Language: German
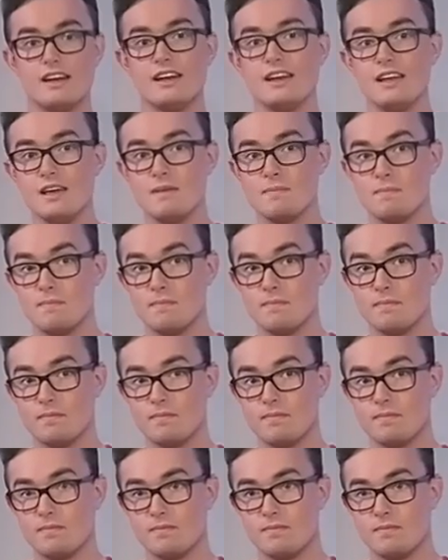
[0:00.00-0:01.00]
Leben.
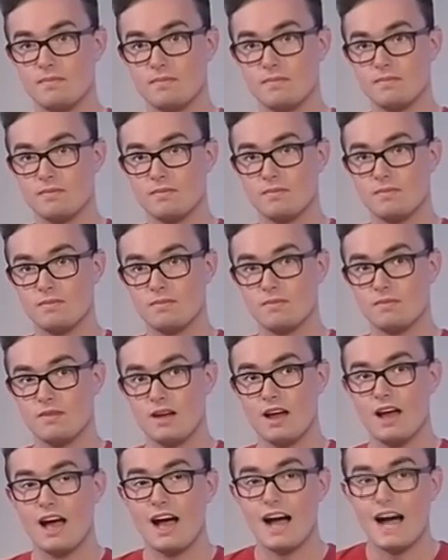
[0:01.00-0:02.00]
Aha.
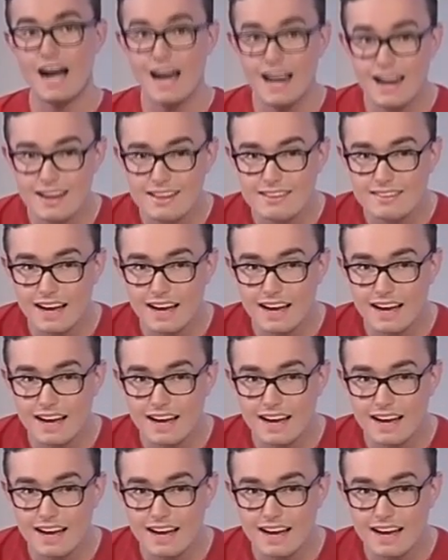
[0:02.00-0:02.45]
Alles,